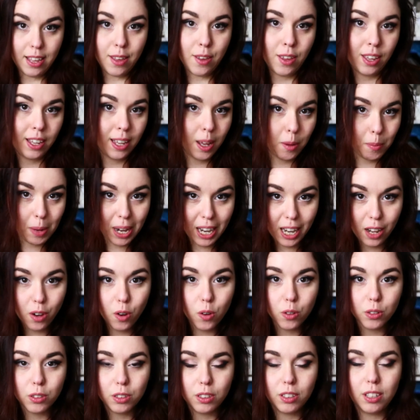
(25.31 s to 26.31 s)
i
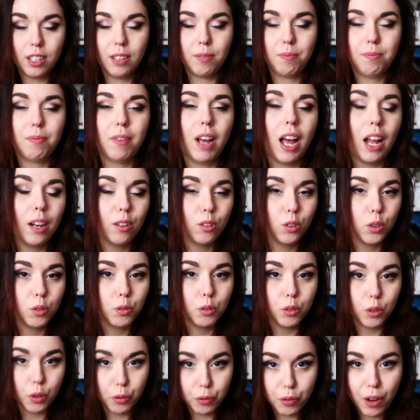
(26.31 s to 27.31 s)
camaleonti hanno
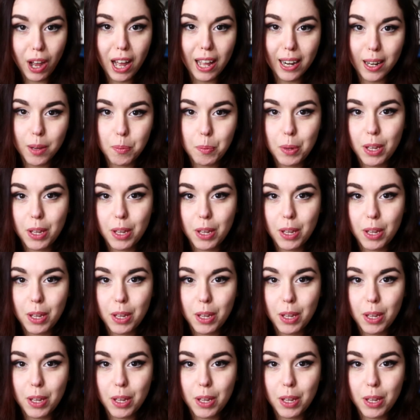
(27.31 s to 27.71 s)
dovuto fare